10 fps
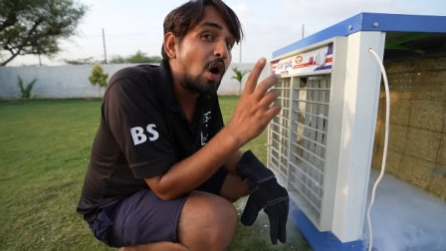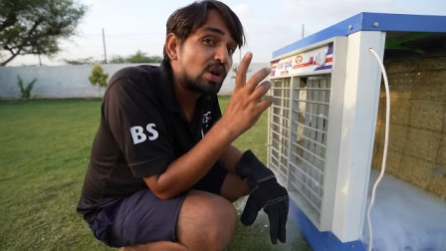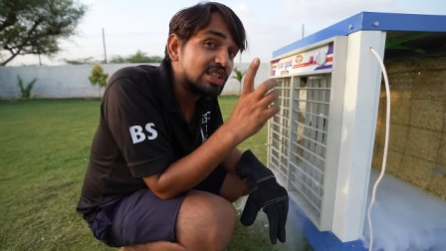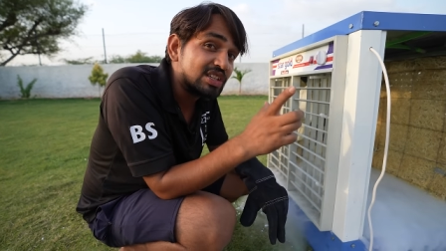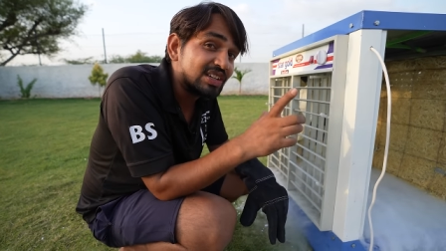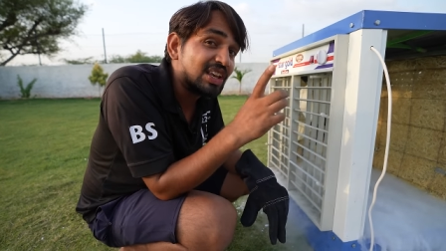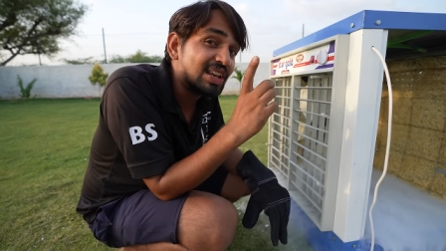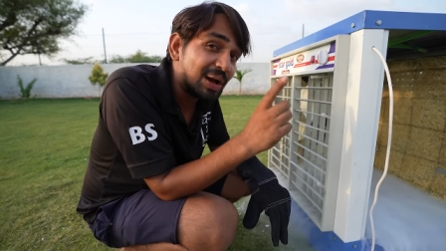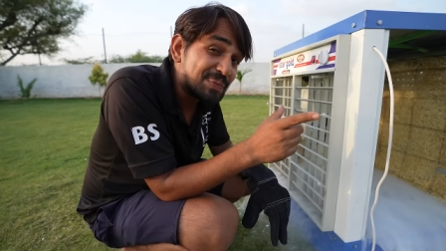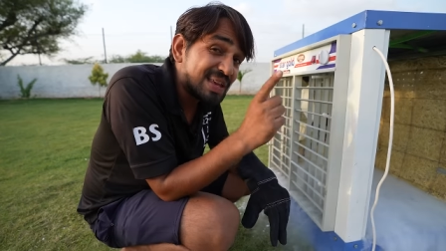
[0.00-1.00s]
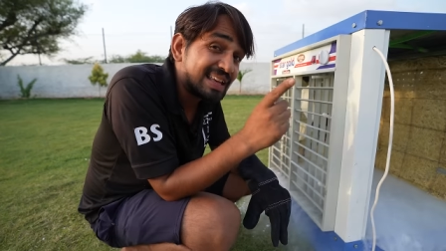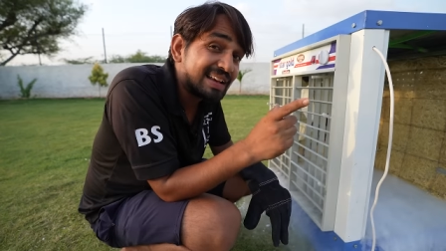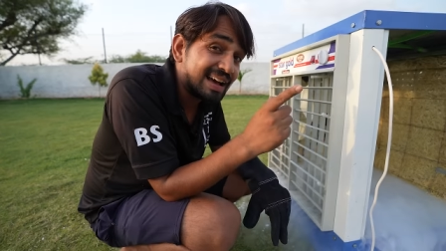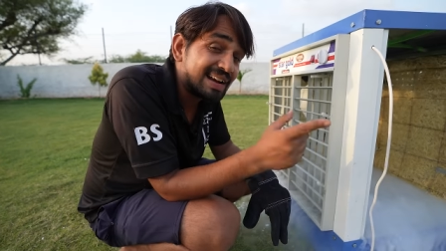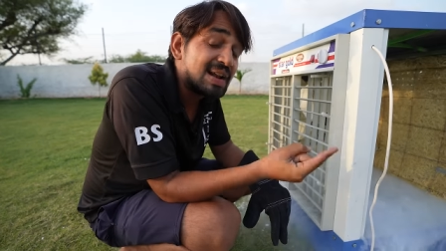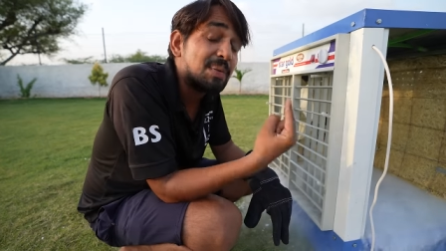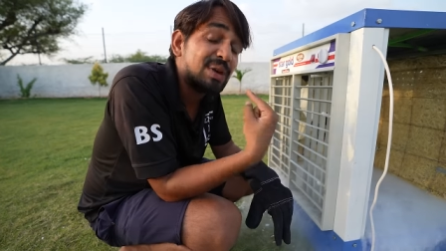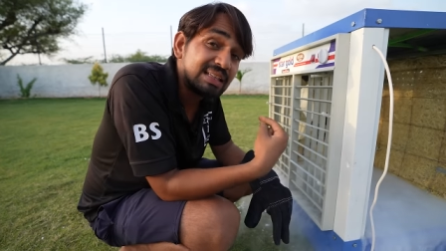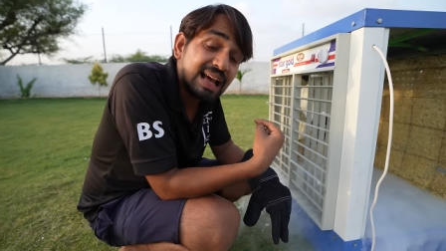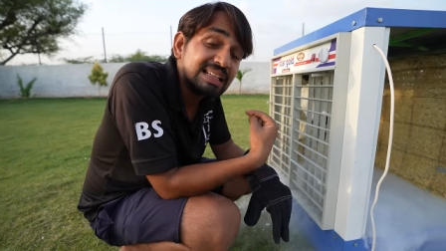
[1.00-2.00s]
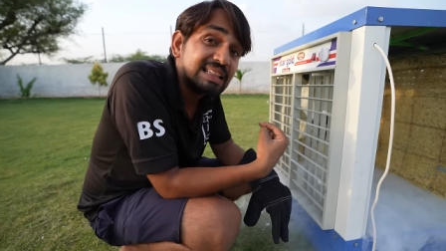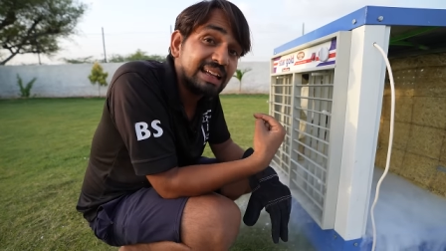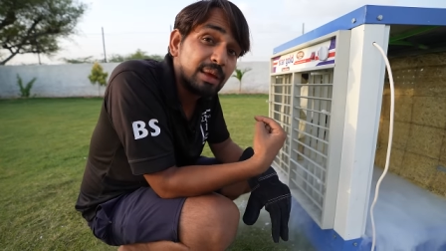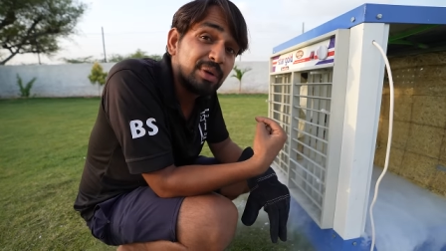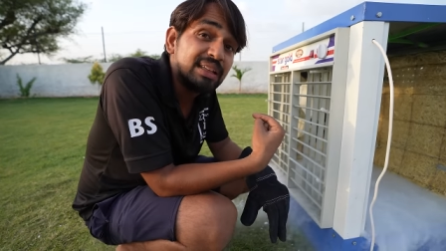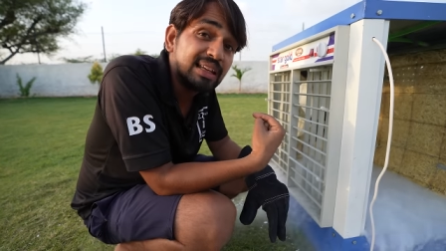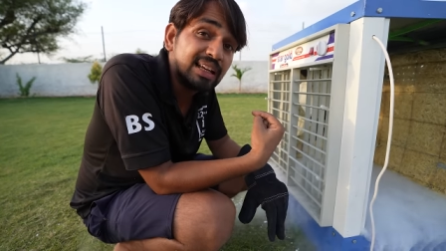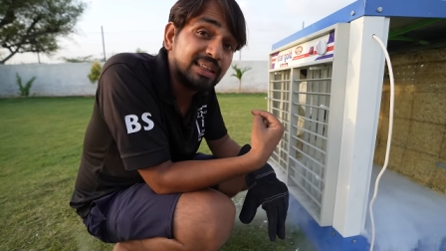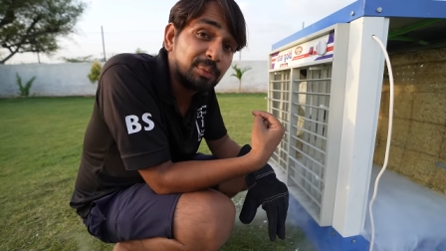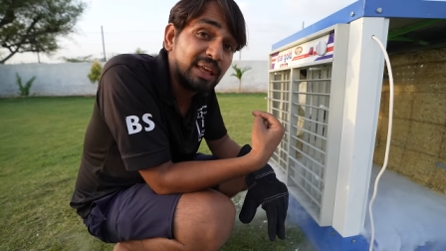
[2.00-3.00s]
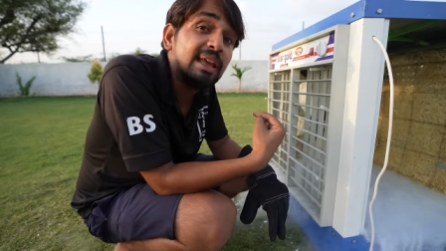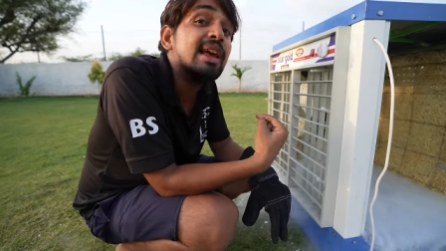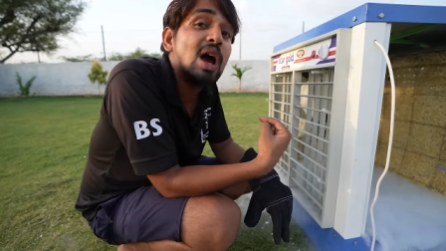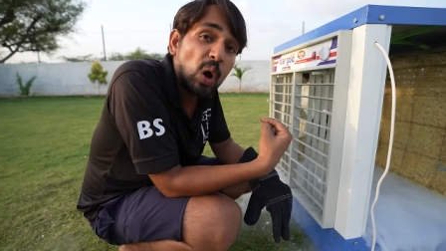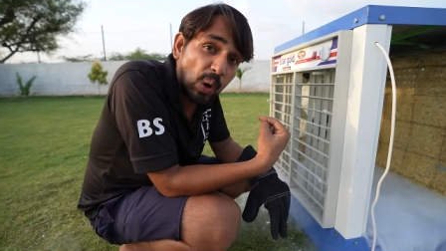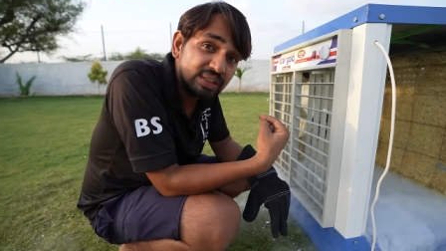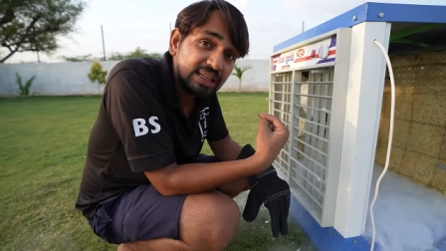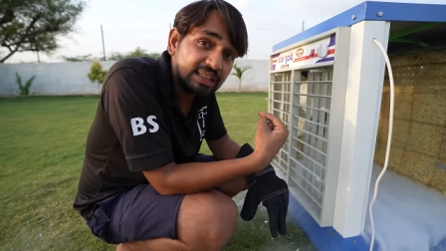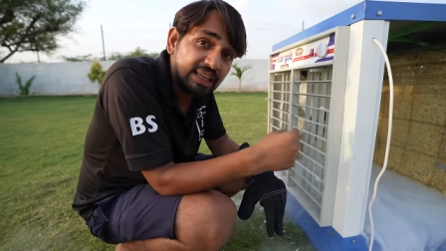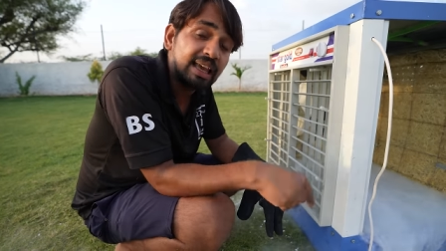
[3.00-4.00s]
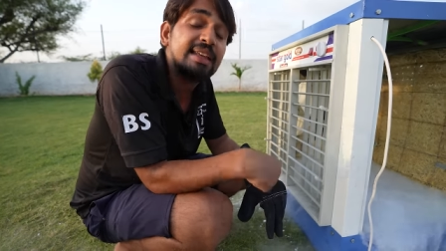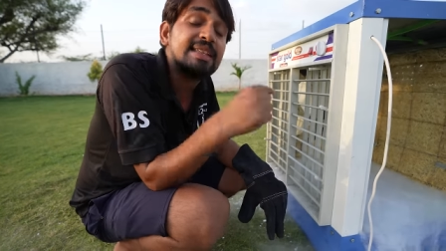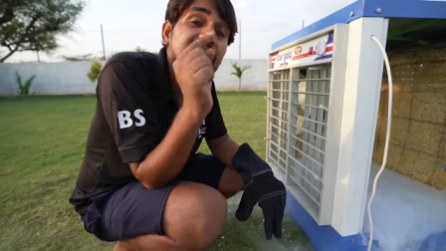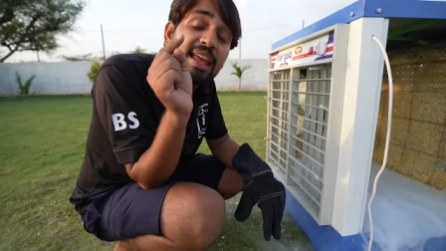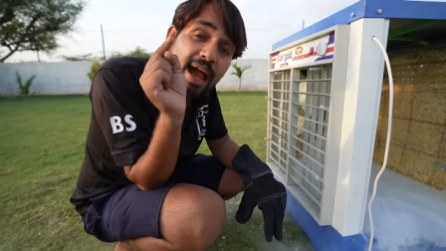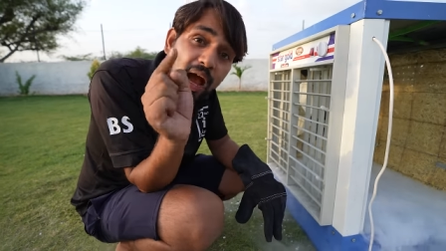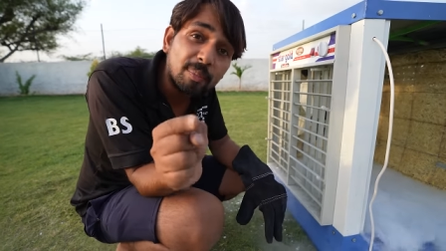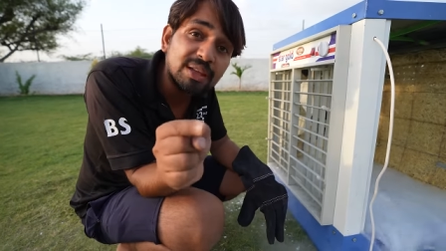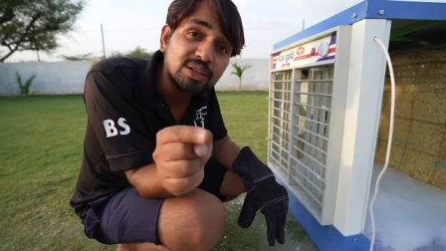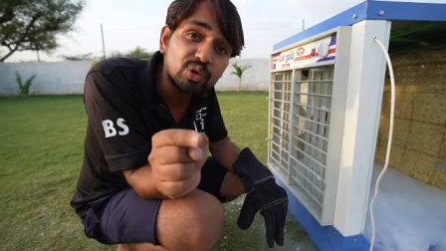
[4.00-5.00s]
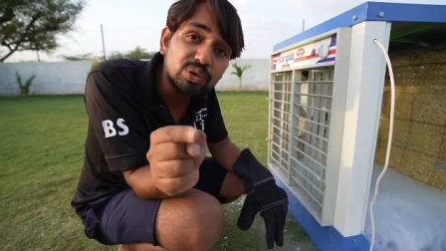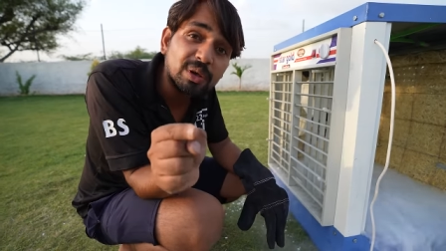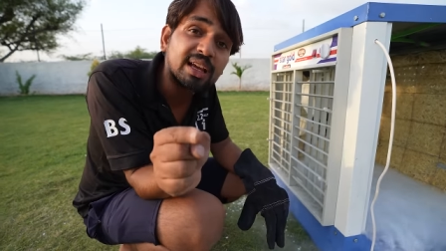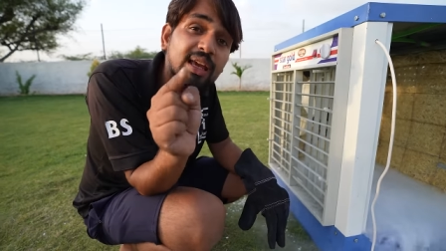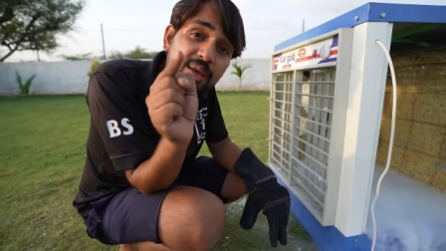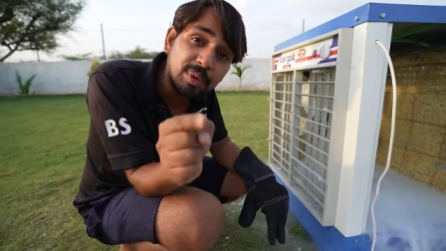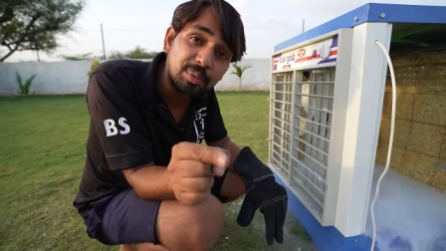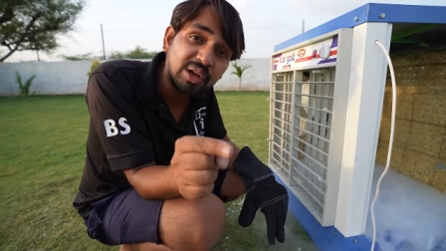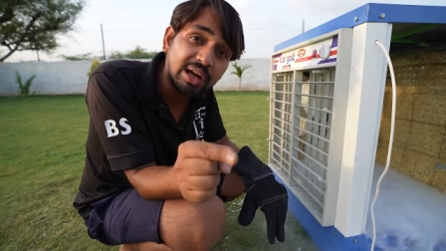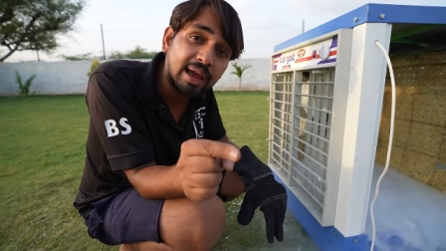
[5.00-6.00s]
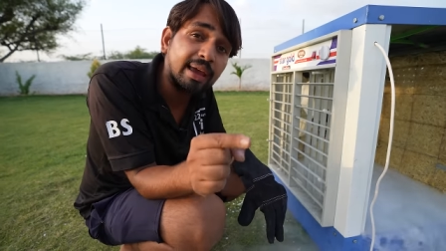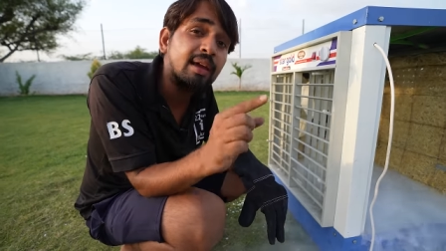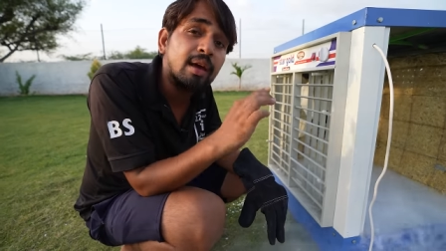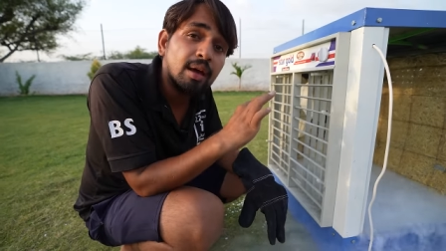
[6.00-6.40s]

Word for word: ऑक्सीजन की कमी के कारण हमें सांस लेने में दिक्कत भी हो सकती है इसीलिए आप ऐसा कुछ भी कहीं पे भी ट्राई